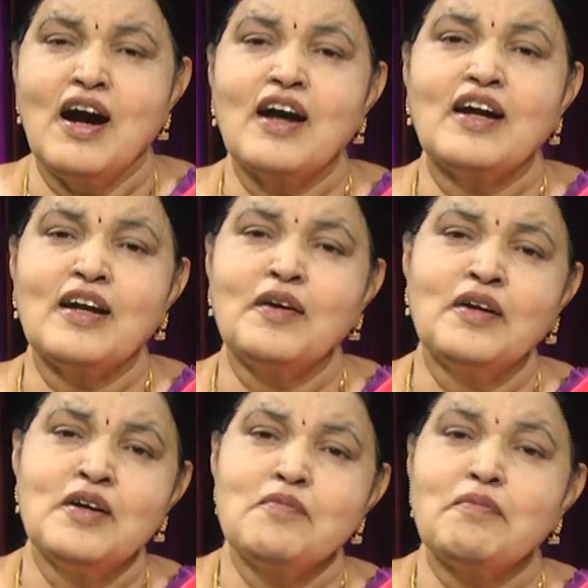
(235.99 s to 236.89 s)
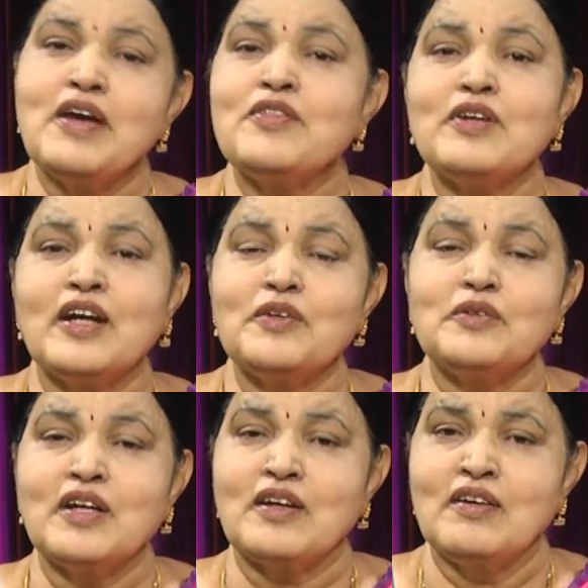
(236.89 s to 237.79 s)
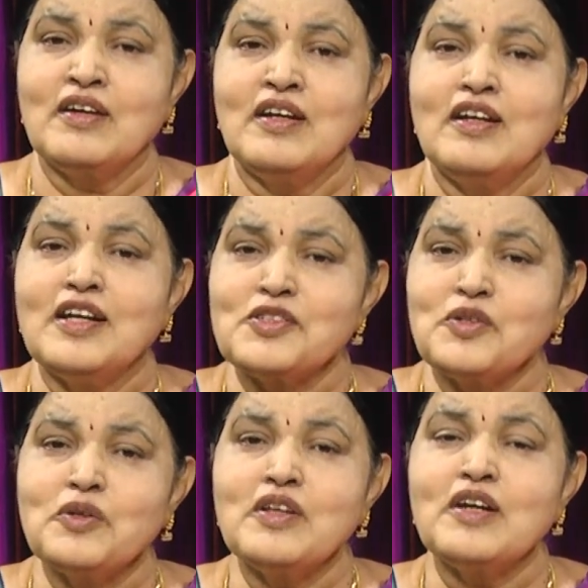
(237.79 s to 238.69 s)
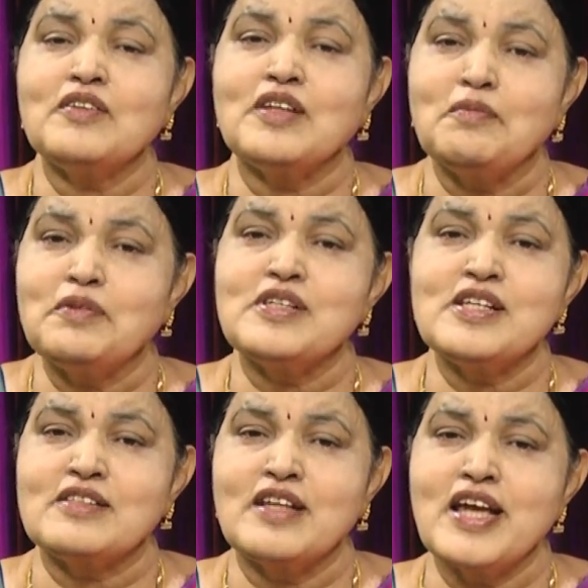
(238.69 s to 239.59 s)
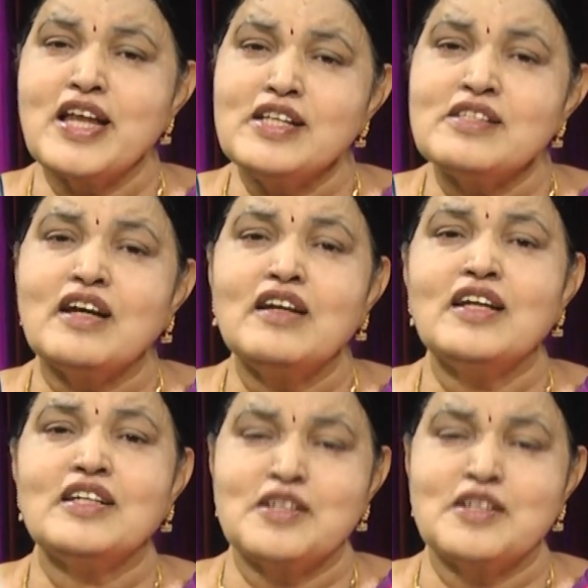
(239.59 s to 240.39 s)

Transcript: అక్కడ పేతురు అడుగుతారు నా సోదరుడు తప్పు చేస్తే ఎన్నిసార్లు నేను